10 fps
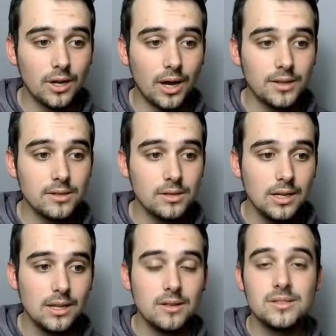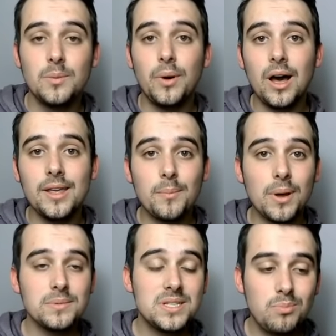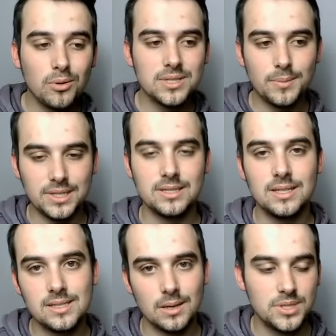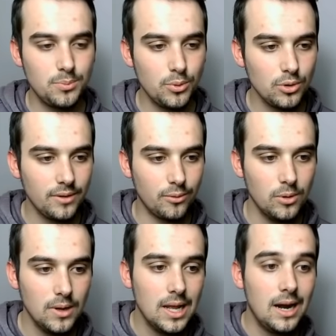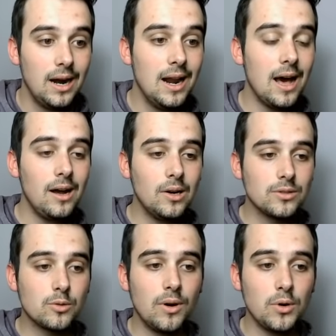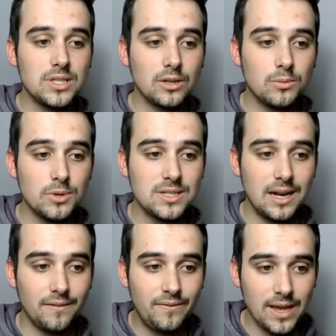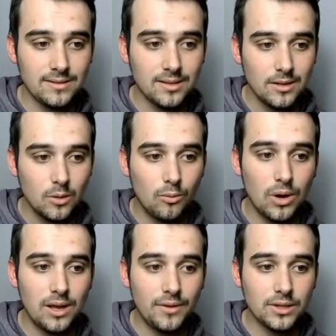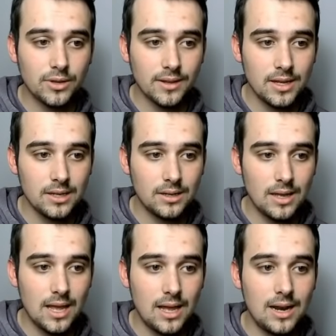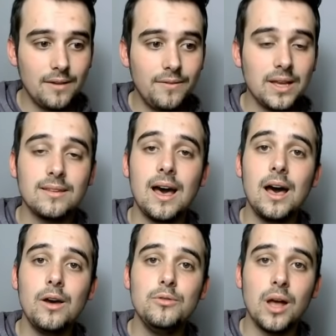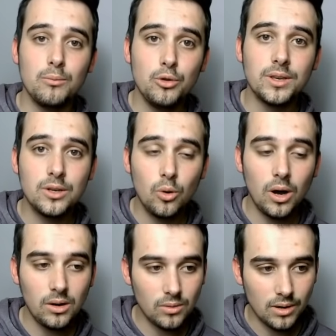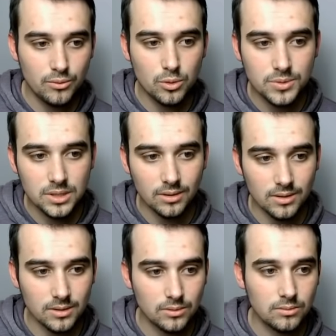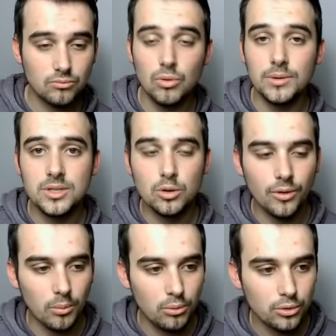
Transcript: rien de, c'est pas, il n'y a pas un petit plan sympathique. Ça, c'est un petit peu le défaut. Là, ce qu'on va voir directement, c'est la verte. On voit la verte. Regardez, la verte a une armure qui quoi On l'a vu, le petit, euh, bah, la petite cover bleue